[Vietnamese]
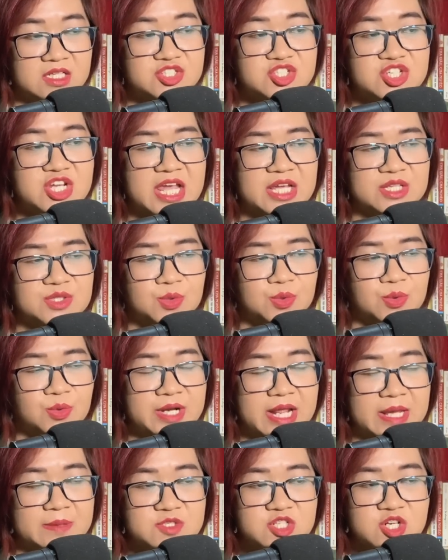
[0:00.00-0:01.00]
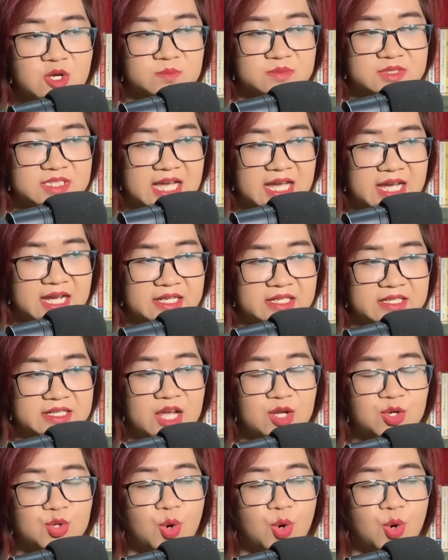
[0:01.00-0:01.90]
Trả thù đám trọng tài đã